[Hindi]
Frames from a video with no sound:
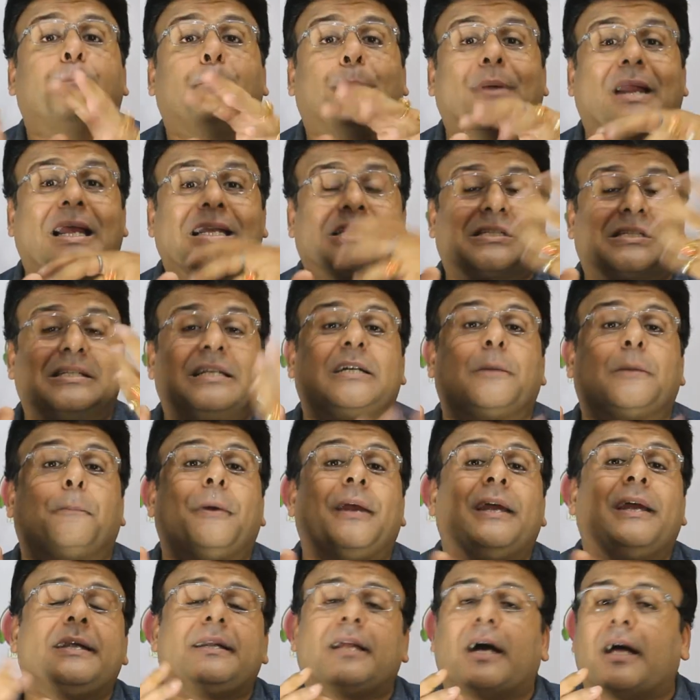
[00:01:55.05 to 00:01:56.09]
ब्रेसलेट
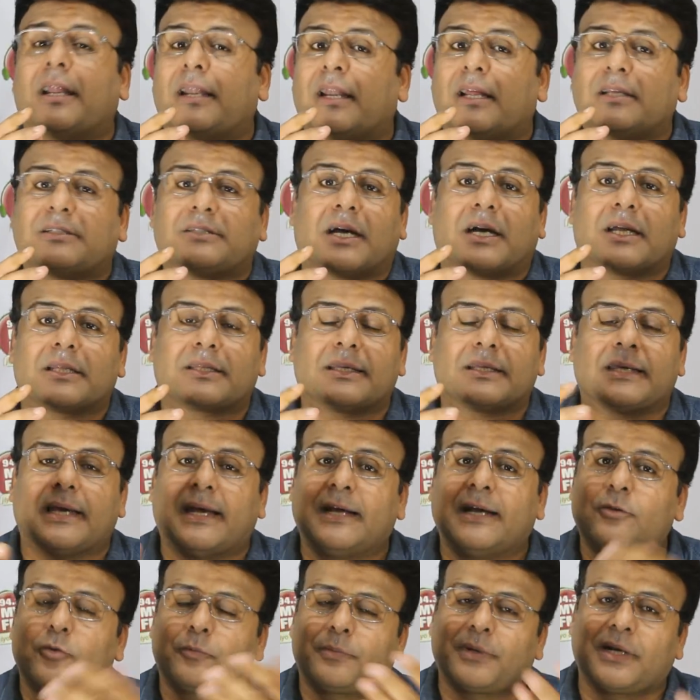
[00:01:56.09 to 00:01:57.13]
भी डालना चाहते
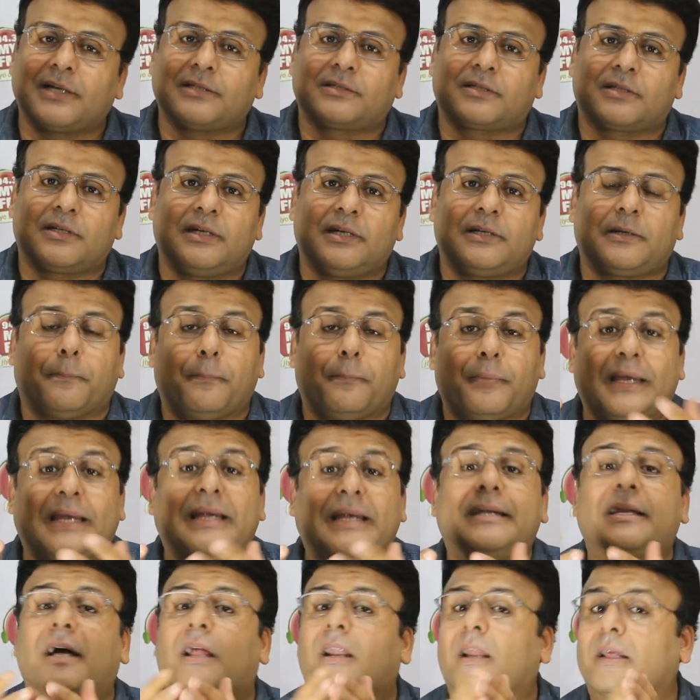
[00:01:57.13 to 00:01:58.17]
हैं तो ब्रेसलेट भी
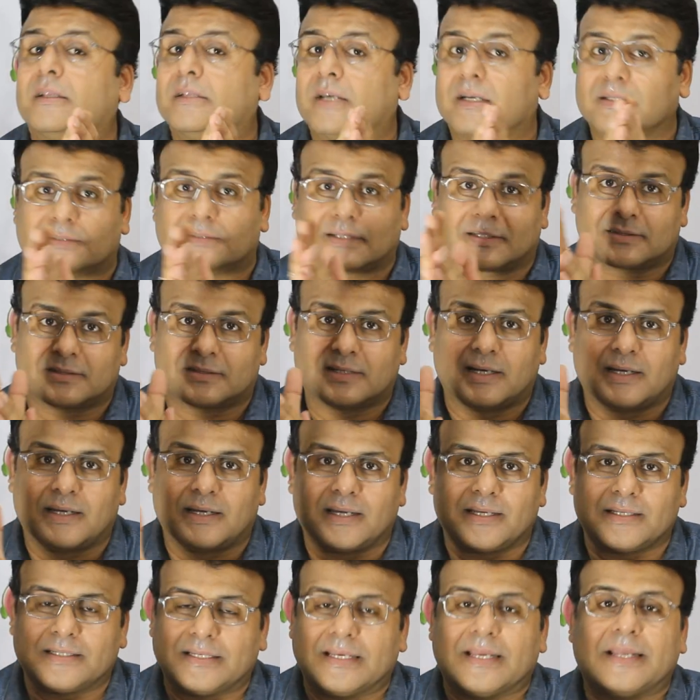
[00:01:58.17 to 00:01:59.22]
डाला जा सकता
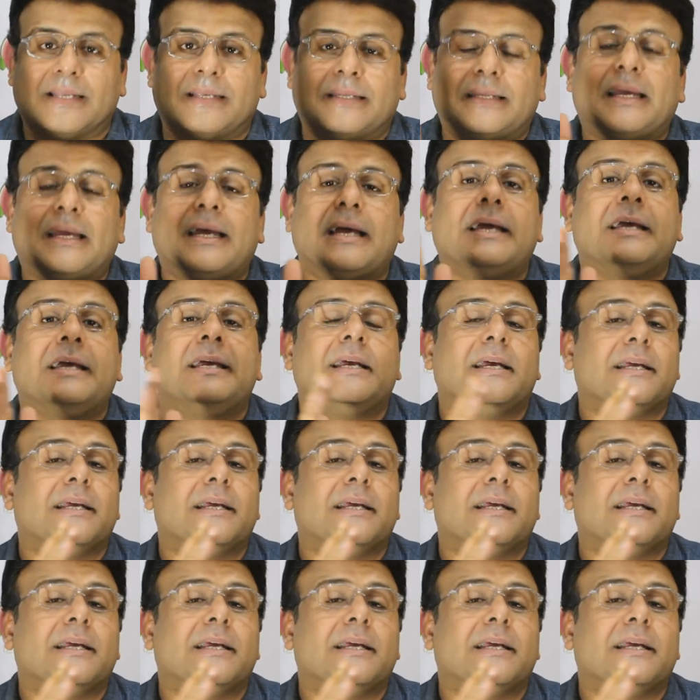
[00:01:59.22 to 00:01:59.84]
है ये नहीं है